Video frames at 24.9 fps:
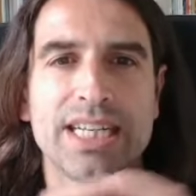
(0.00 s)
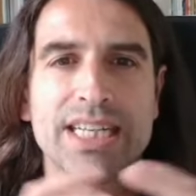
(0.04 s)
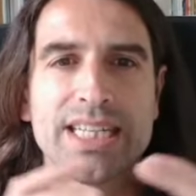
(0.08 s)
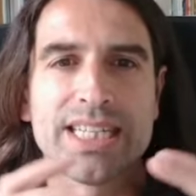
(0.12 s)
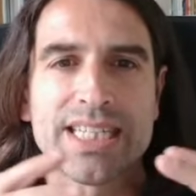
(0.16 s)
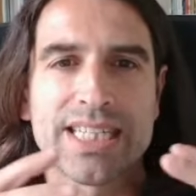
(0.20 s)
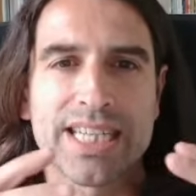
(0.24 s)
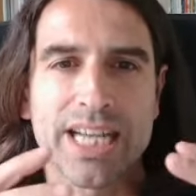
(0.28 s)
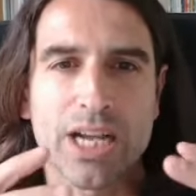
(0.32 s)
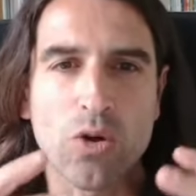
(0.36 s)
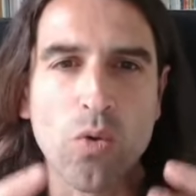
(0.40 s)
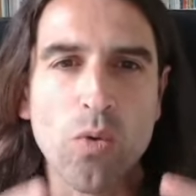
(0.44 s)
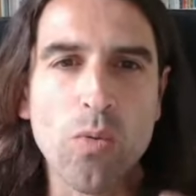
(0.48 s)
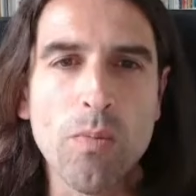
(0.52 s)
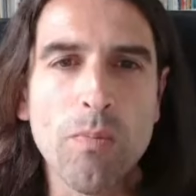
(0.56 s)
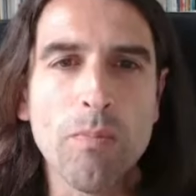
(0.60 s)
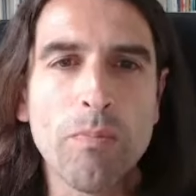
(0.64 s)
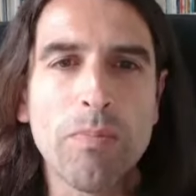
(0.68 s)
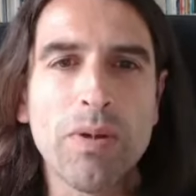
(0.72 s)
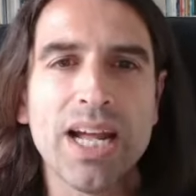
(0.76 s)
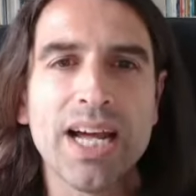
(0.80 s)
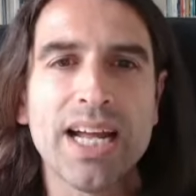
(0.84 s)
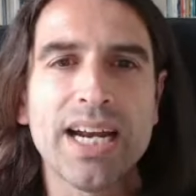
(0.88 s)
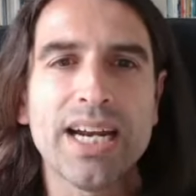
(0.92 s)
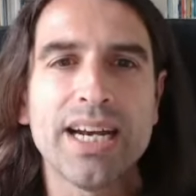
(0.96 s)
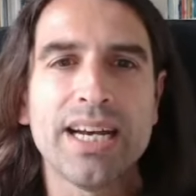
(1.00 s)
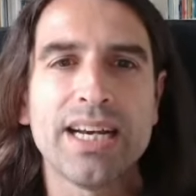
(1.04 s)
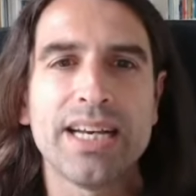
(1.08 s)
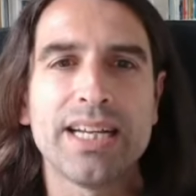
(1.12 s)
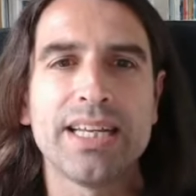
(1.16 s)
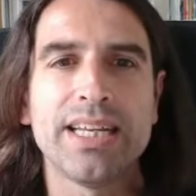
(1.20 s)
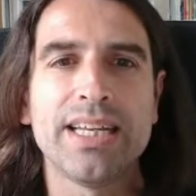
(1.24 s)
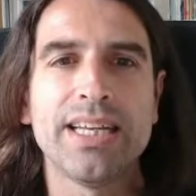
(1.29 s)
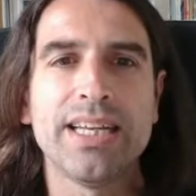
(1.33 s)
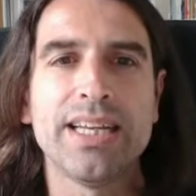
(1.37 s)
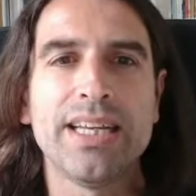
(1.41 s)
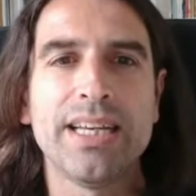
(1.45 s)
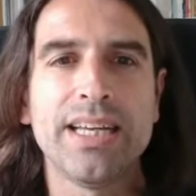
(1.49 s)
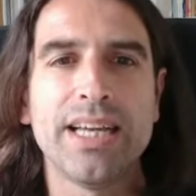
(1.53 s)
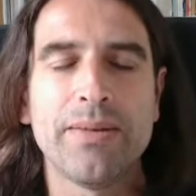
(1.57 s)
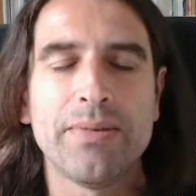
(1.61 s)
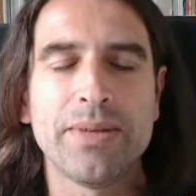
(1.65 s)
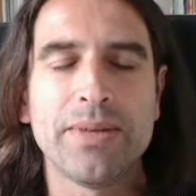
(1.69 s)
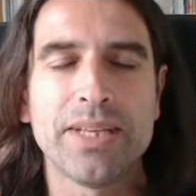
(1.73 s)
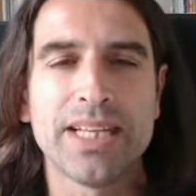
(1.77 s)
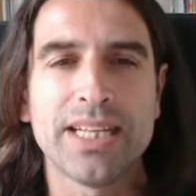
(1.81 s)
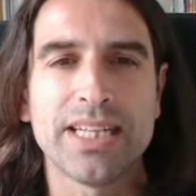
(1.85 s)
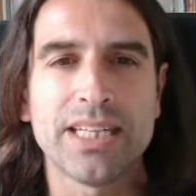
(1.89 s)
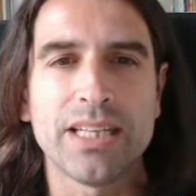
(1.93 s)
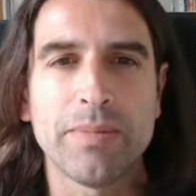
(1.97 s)
se cumplan y
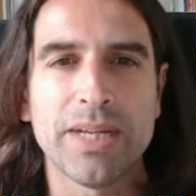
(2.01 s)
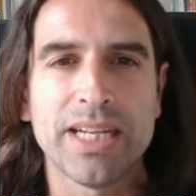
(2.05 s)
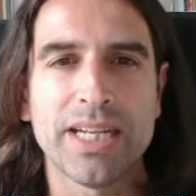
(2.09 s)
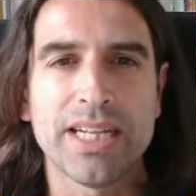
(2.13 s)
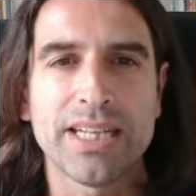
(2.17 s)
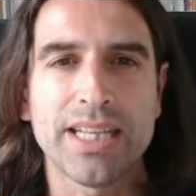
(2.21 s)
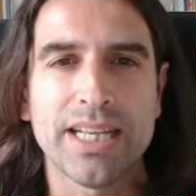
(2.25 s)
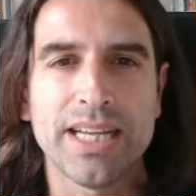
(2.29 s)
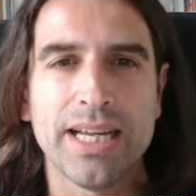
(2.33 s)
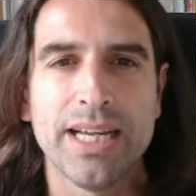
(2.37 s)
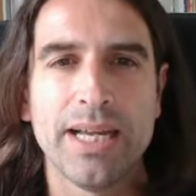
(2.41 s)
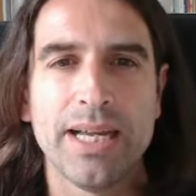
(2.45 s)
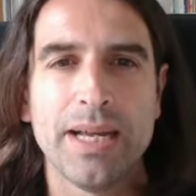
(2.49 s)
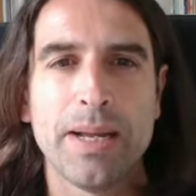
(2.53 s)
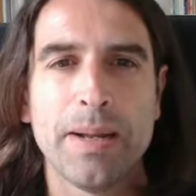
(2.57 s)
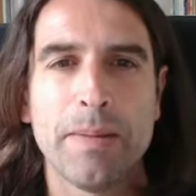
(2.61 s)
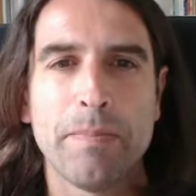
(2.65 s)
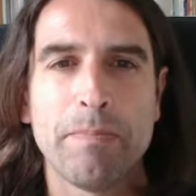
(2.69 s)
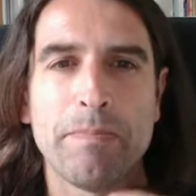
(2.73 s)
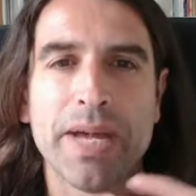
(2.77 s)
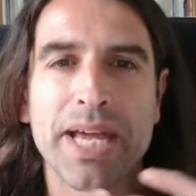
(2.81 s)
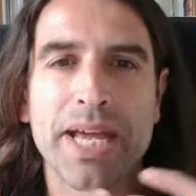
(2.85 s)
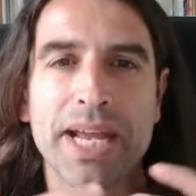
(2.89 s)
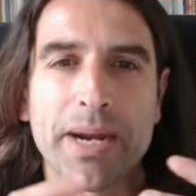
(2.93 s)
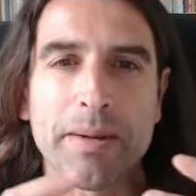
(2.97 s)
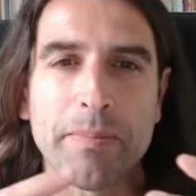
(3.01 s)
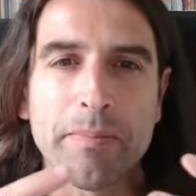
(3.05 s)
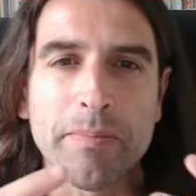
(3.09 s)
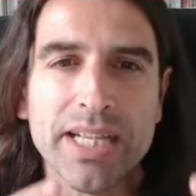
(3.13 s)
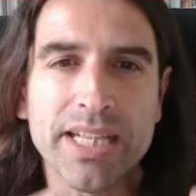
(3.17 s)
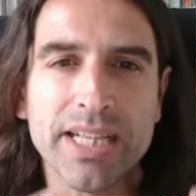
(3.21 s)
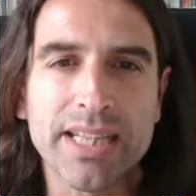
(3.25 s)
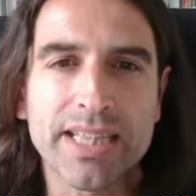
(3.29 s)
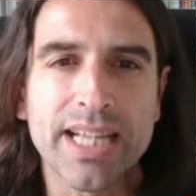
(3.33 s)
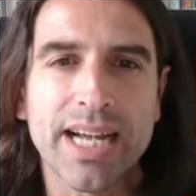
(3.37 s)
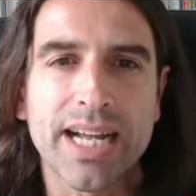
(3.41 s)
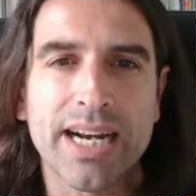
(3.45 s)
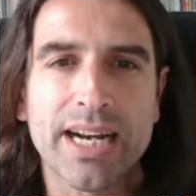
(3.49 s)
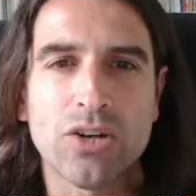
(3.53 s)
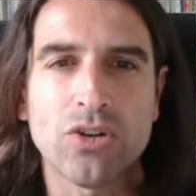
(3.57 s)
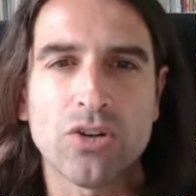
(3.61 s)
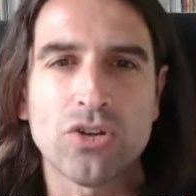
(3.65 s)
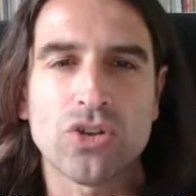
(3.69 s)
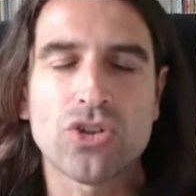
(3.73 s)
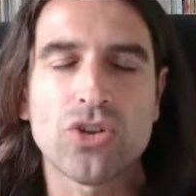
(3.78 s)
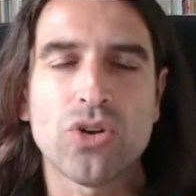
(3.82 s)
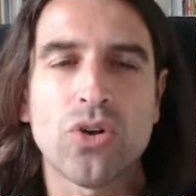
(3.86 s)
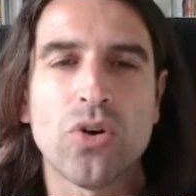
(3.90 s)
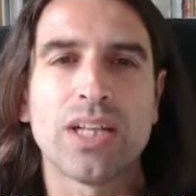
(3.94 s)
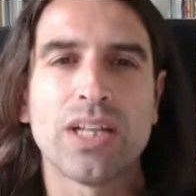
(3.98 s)
evidentemente permitan
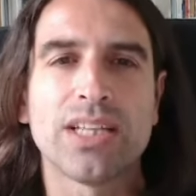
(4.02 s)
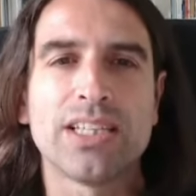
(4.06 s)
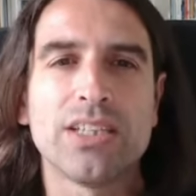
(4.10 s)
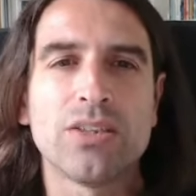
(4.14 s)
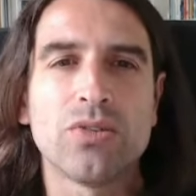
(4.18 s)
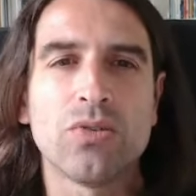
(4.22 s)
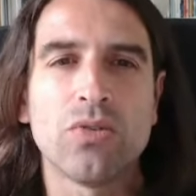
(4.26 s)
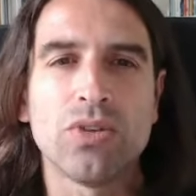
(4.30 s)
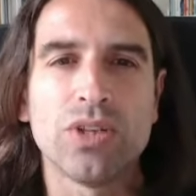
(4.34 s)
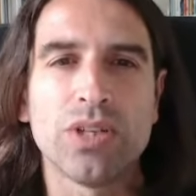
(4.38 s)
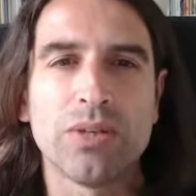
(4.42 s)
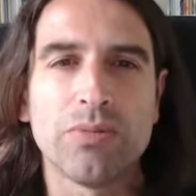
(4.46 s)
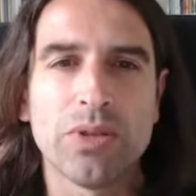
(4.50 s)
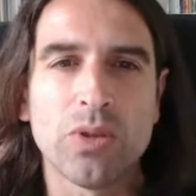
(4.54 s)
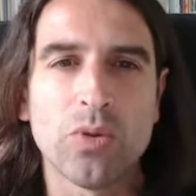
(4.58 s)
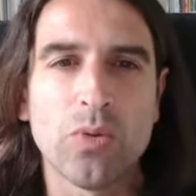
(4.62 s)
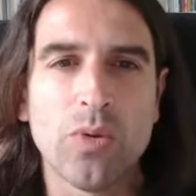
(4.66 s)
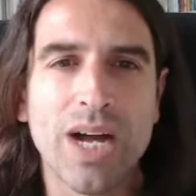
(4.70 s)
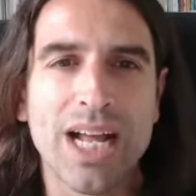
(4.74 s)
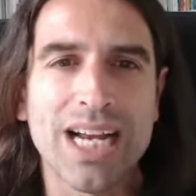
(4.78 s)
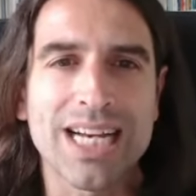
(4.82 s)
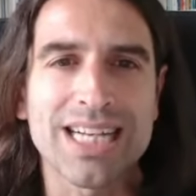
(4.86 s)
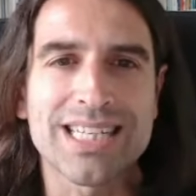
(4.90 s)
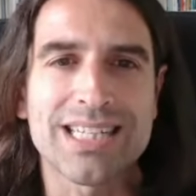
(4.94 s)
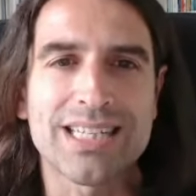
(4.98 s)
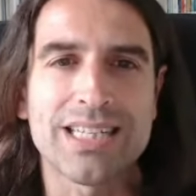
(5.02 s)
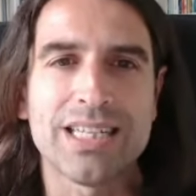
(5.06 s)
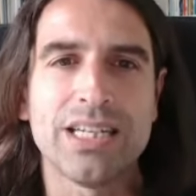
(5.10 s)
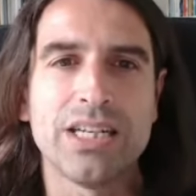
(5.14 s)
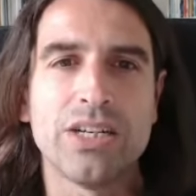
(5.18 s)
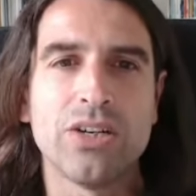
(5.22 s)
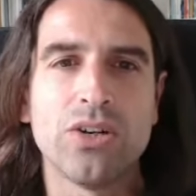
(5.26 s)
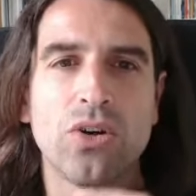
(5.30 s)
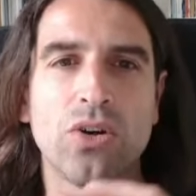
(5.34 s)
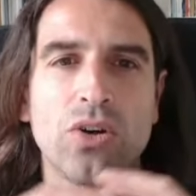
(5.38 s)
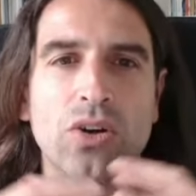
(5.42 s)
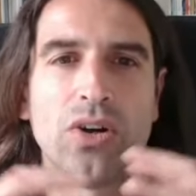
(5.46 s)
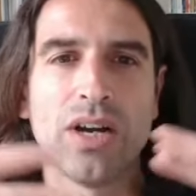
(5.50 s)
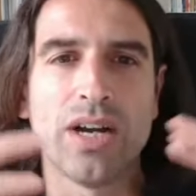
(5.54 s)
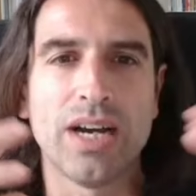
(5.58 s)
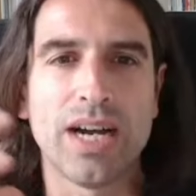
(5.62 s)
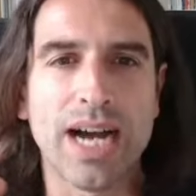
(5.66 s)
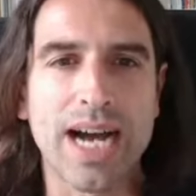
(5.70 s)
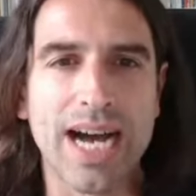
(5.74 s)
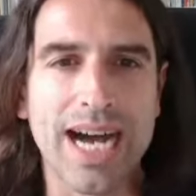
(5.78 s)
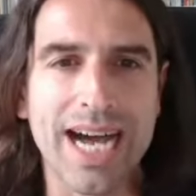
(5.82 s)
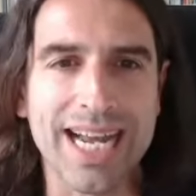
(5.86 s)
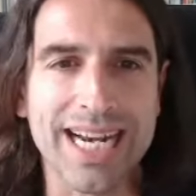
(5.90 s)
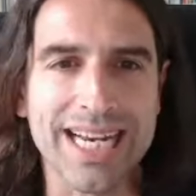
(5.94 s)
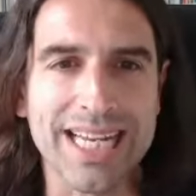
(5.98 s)
no solo a título individual, sino
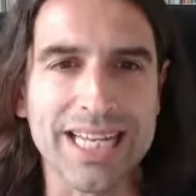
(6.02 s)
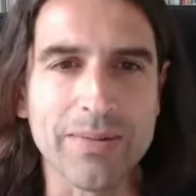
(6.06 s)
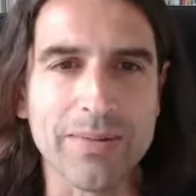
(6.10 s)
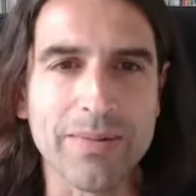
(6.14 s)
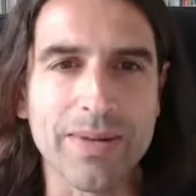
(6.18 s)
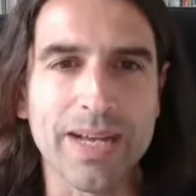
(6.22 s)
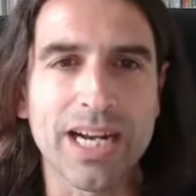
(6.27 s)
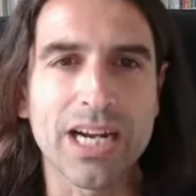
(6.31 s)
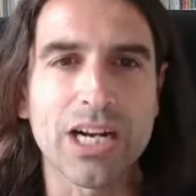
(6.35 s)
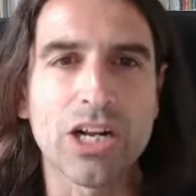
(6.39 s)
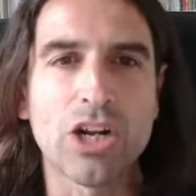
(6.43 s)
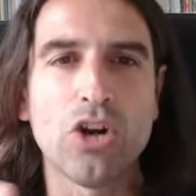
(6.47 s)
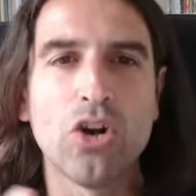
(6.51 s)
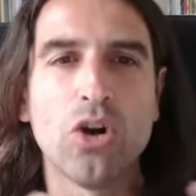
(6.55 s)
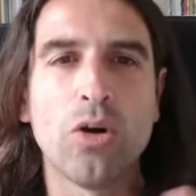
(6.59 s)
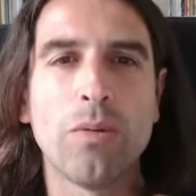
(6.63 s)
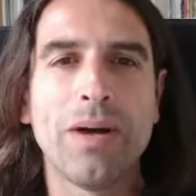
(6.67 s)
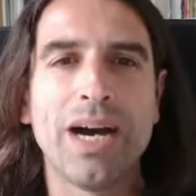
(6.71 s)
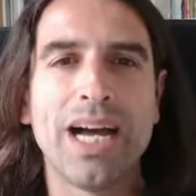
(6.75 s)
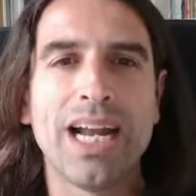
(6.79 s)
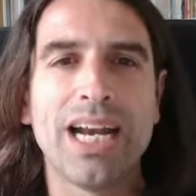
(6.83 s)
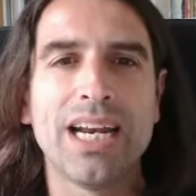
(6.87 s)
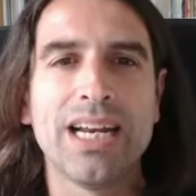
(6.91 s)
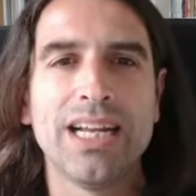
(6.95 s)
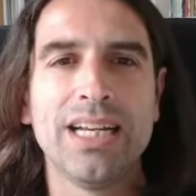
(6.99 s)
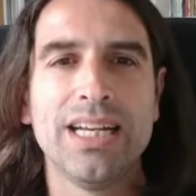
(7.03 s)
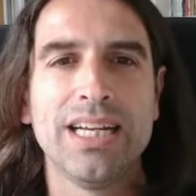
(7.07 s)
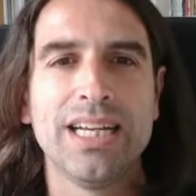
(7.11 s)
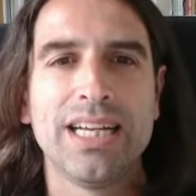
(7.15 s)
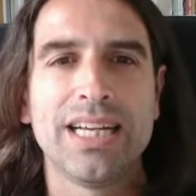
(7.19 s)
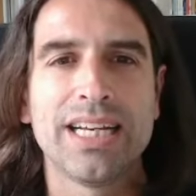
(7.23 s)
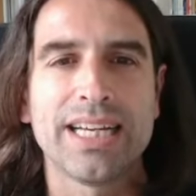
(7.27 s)
a nivel global